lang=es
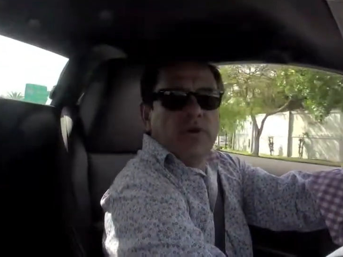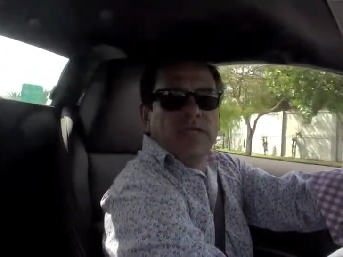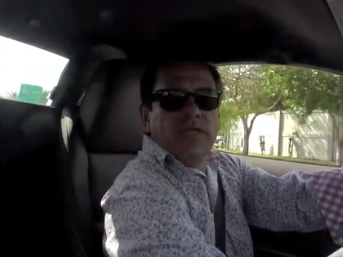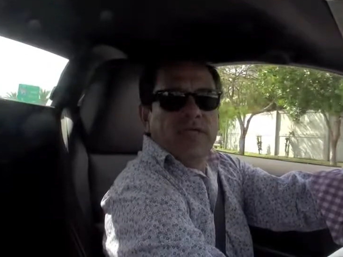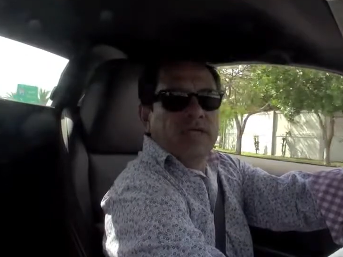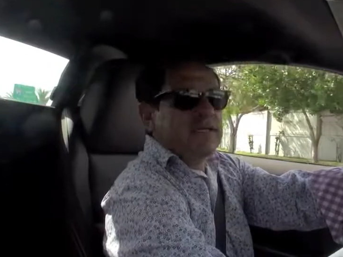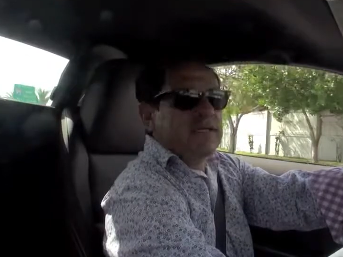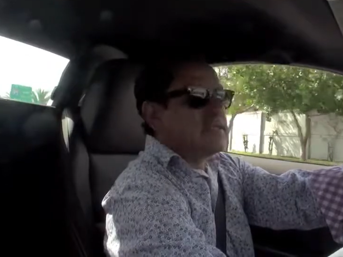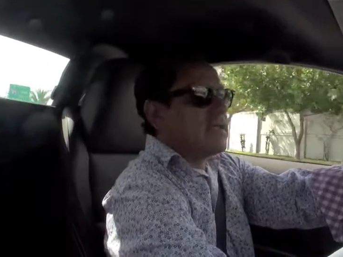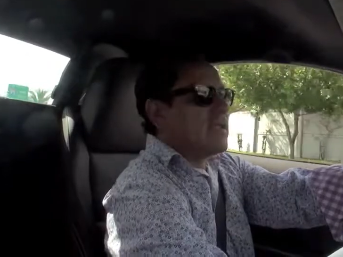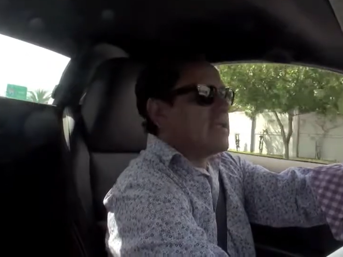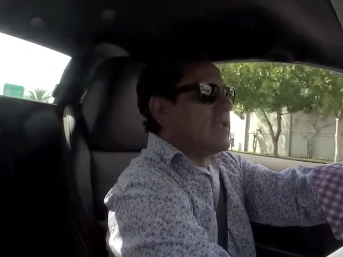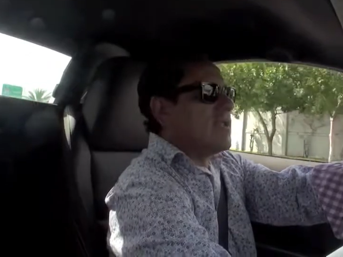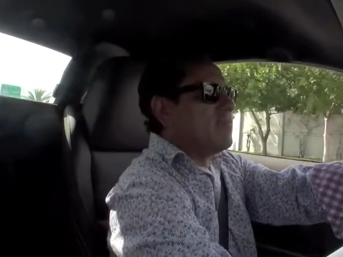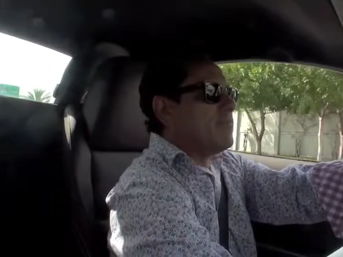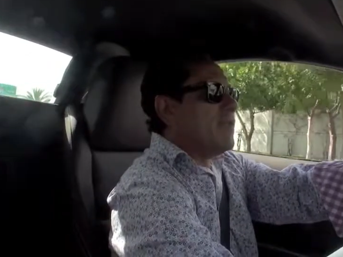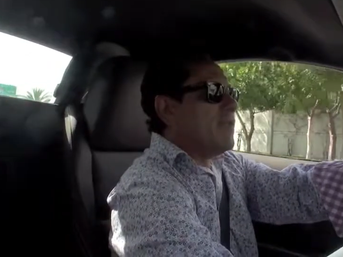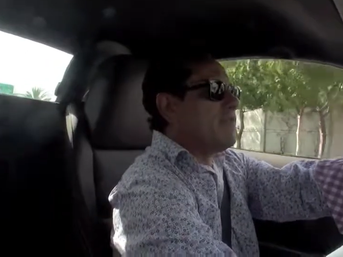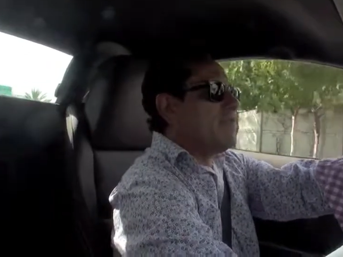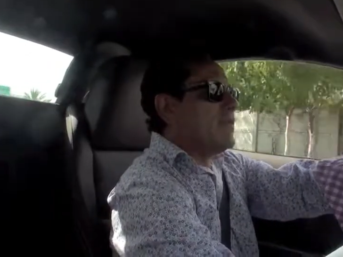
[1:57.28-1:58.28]
puede
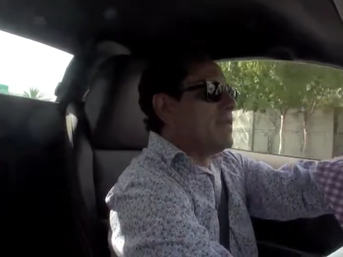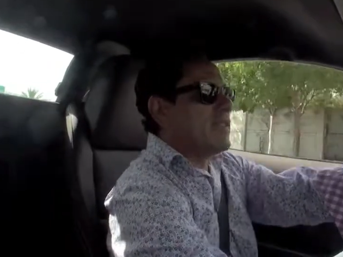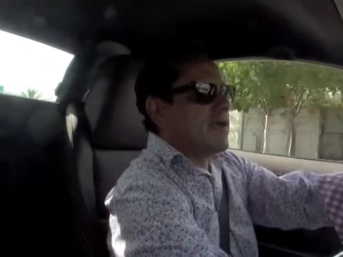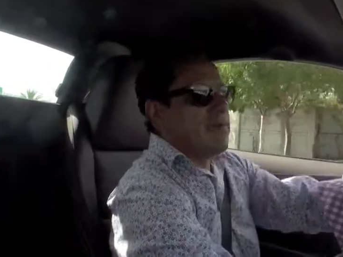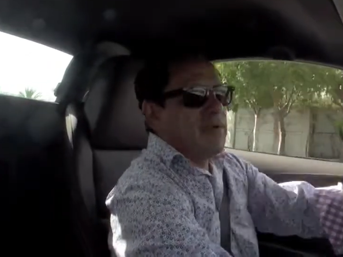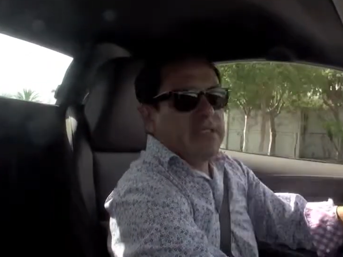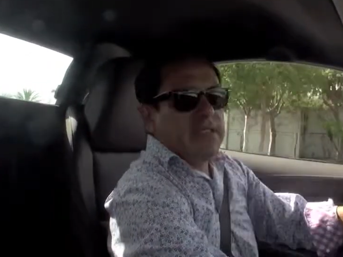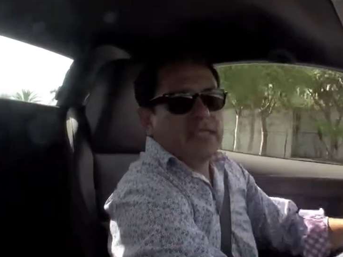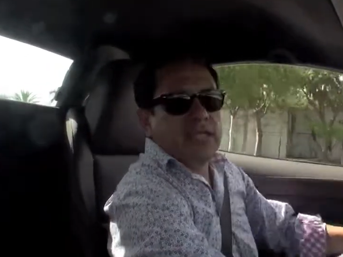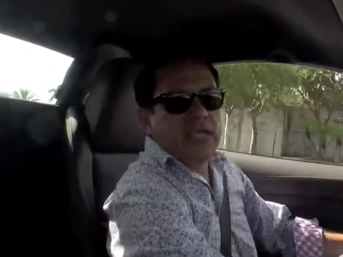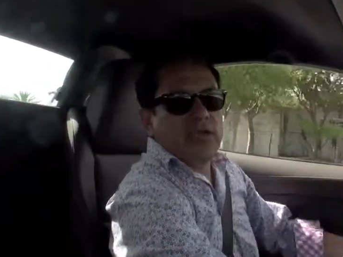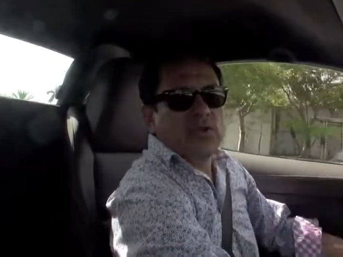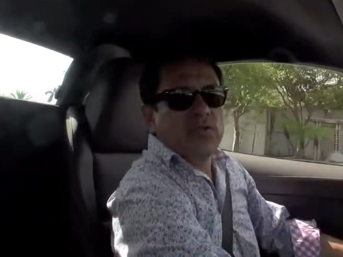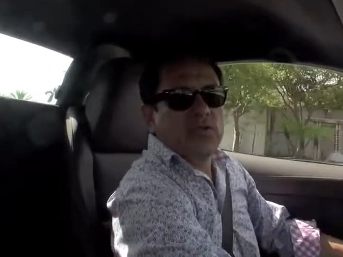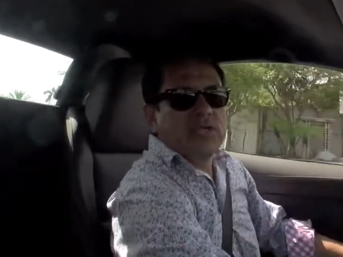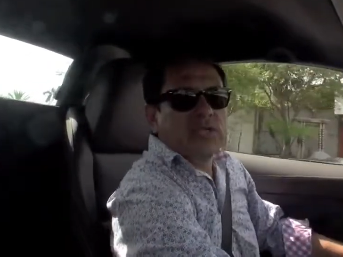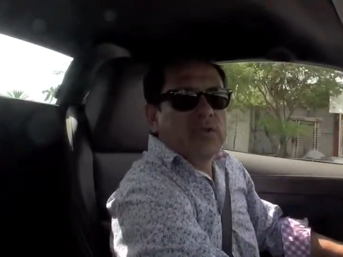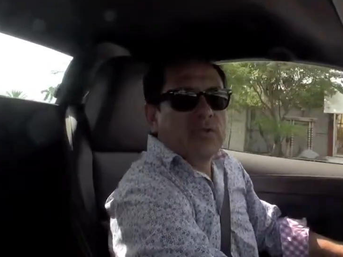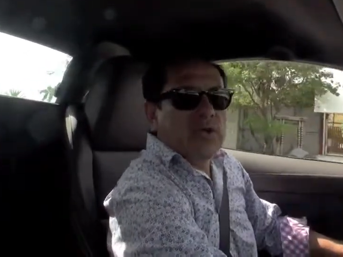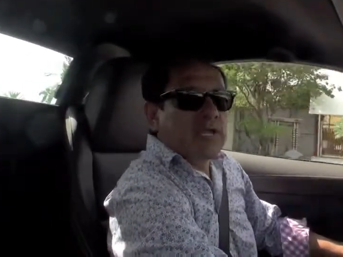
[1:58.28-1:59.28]
cerrar perfectamente y
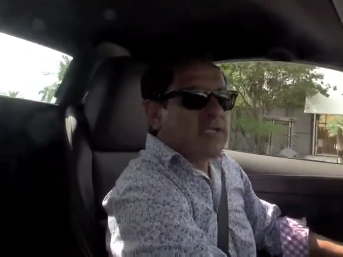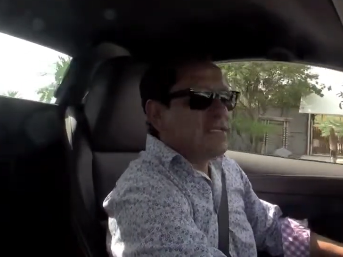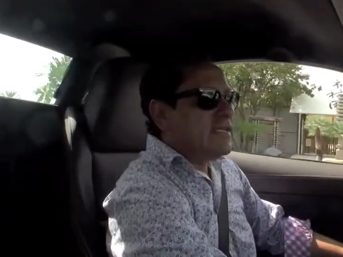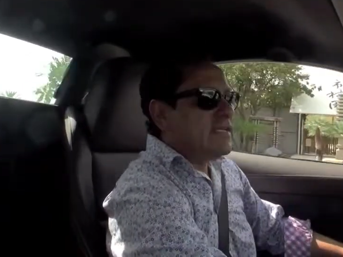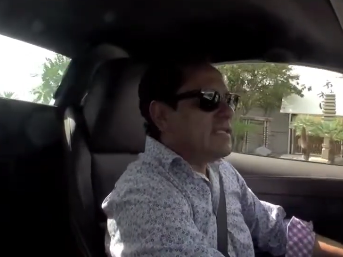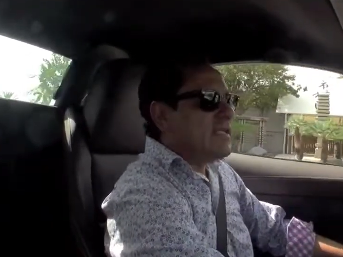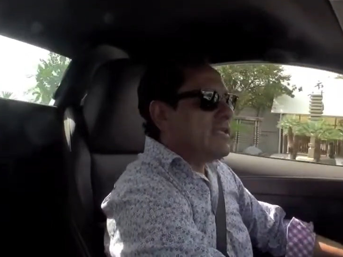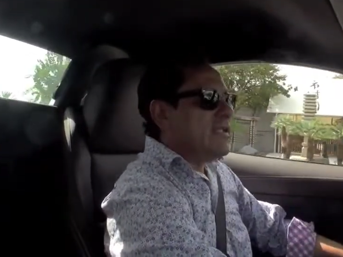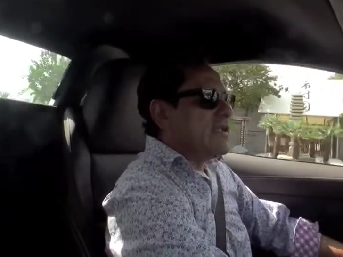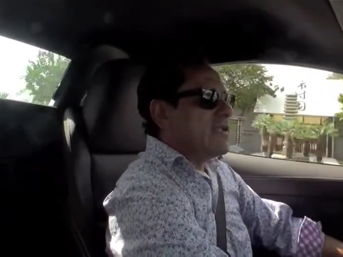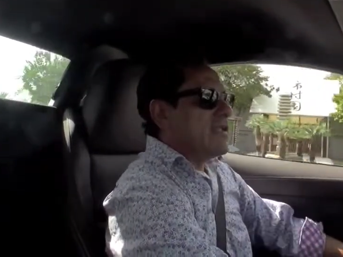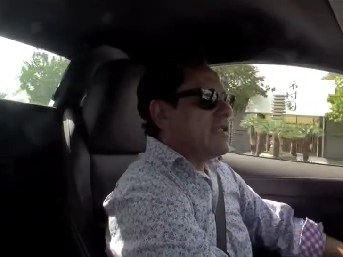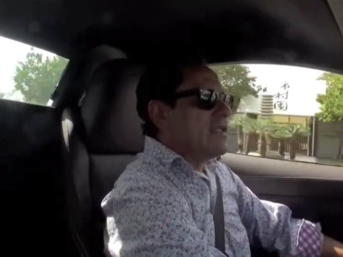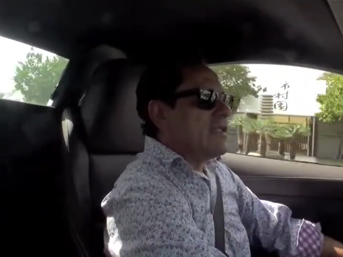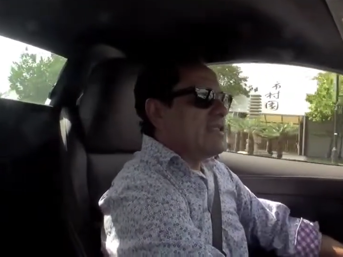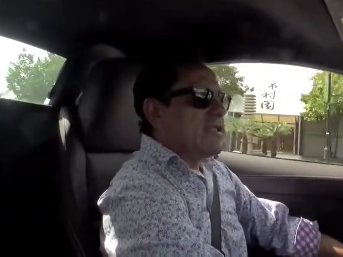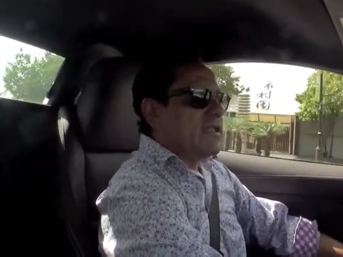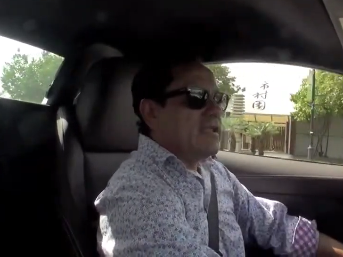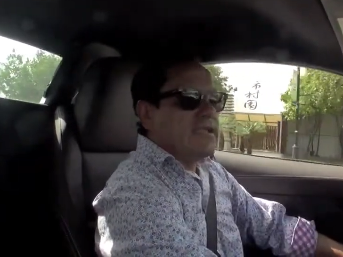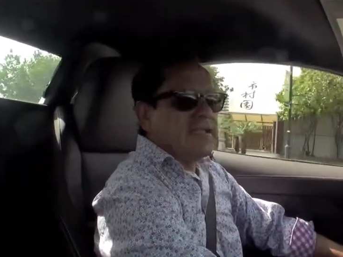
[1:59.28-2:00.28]
continuar sin tener que
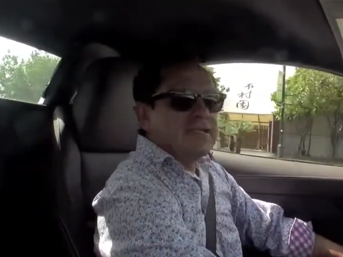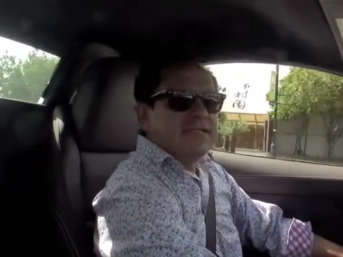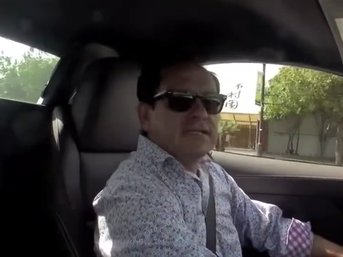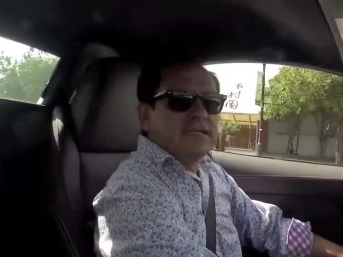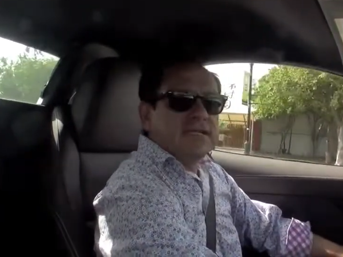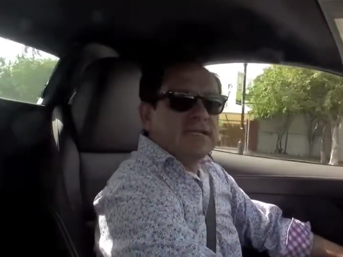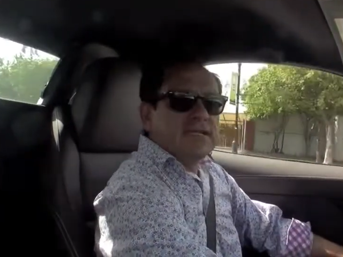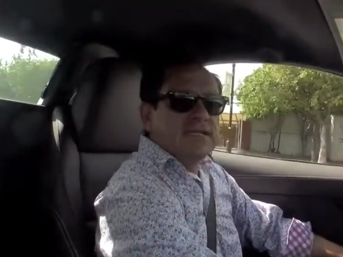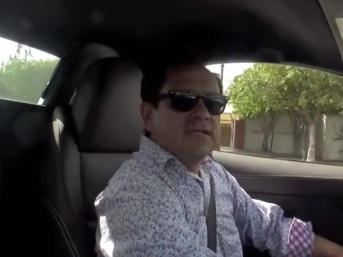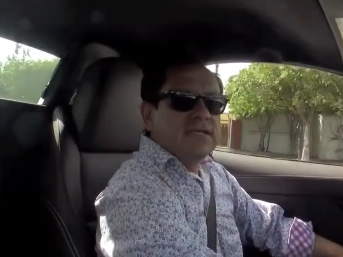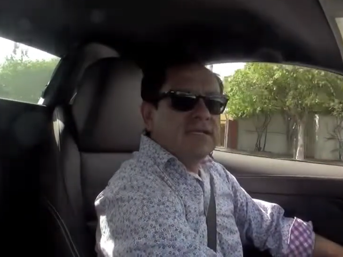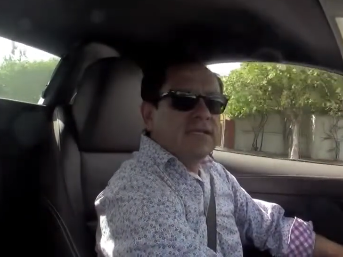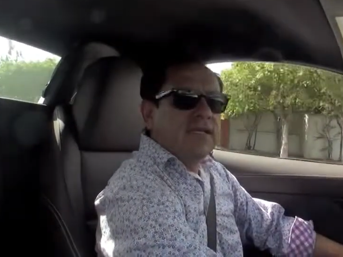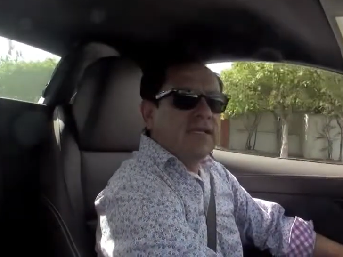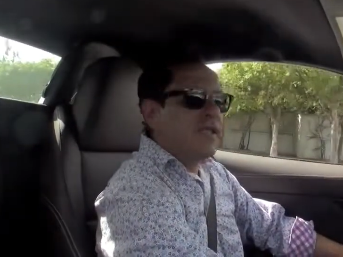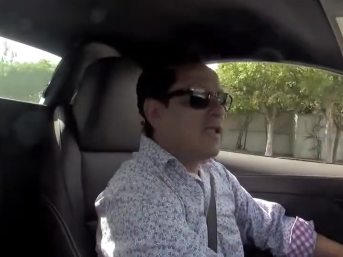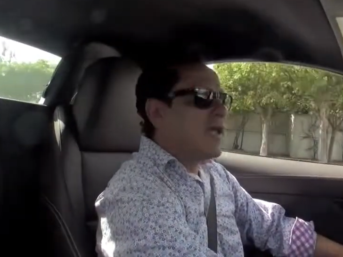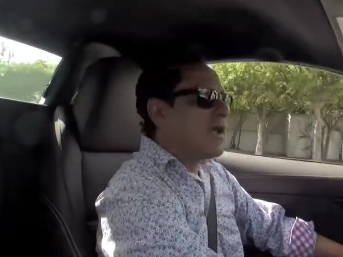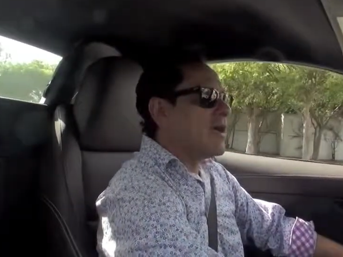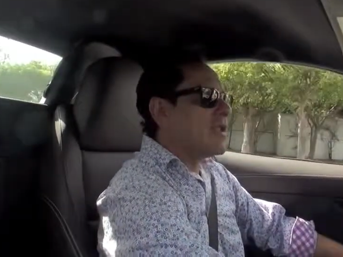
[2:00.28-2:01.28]
detenerse
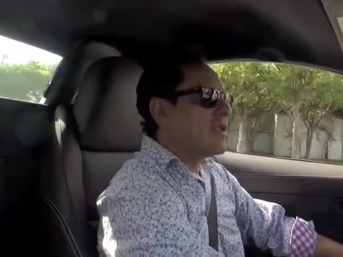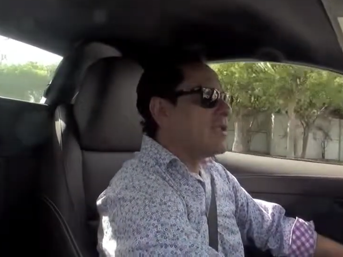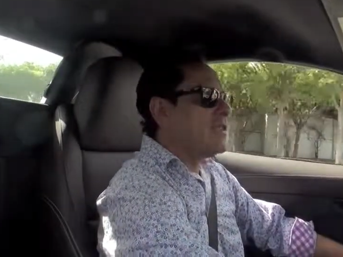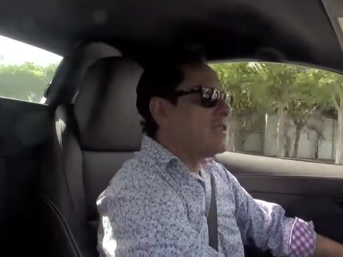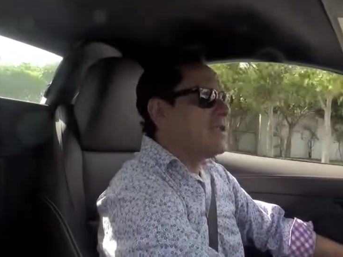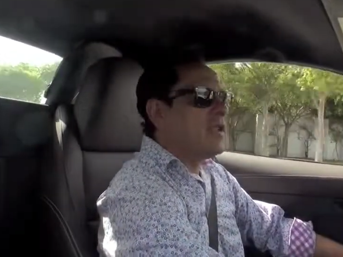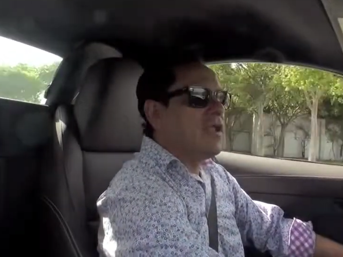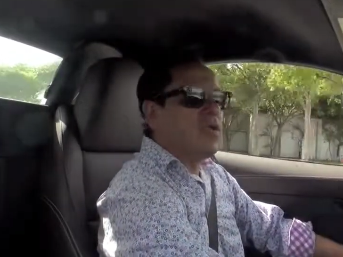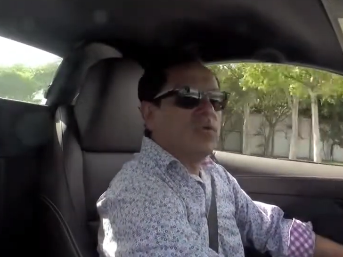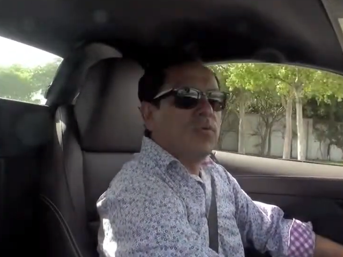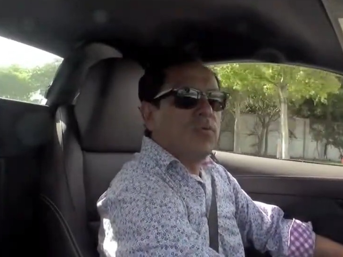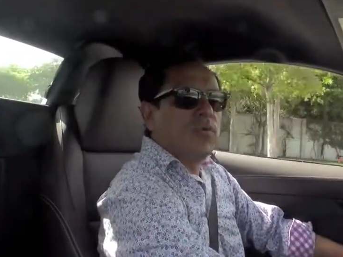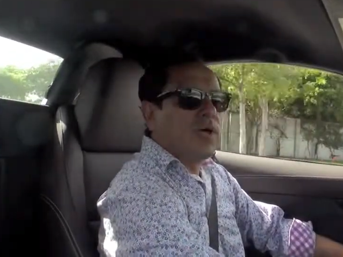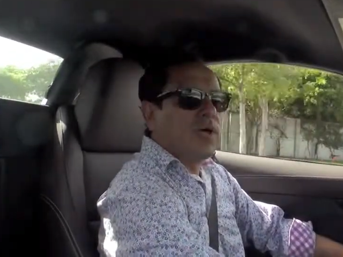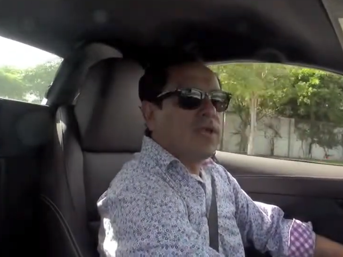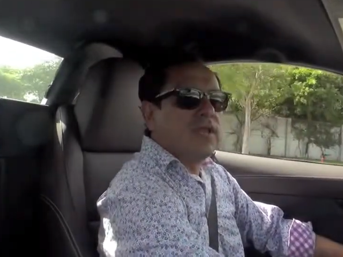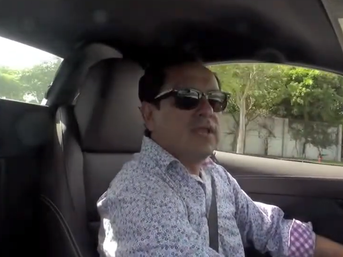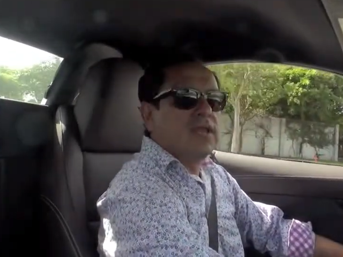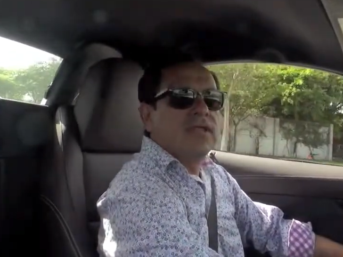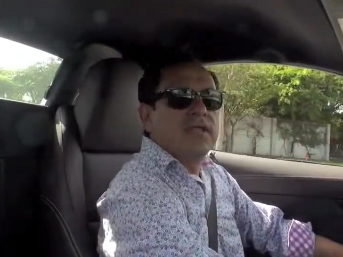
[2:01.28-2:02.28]
en la carretera, lo
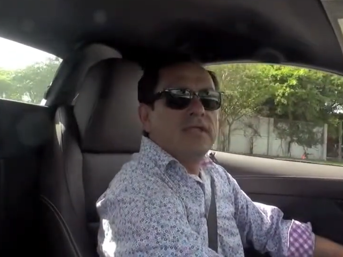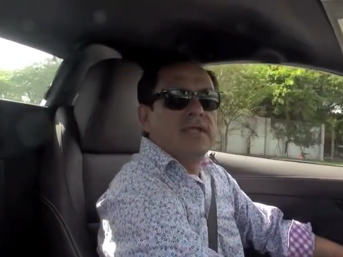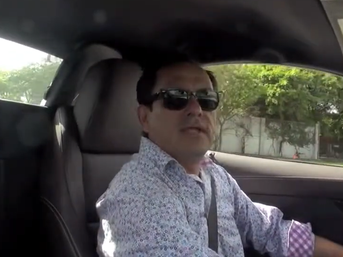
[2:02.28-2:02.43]
cual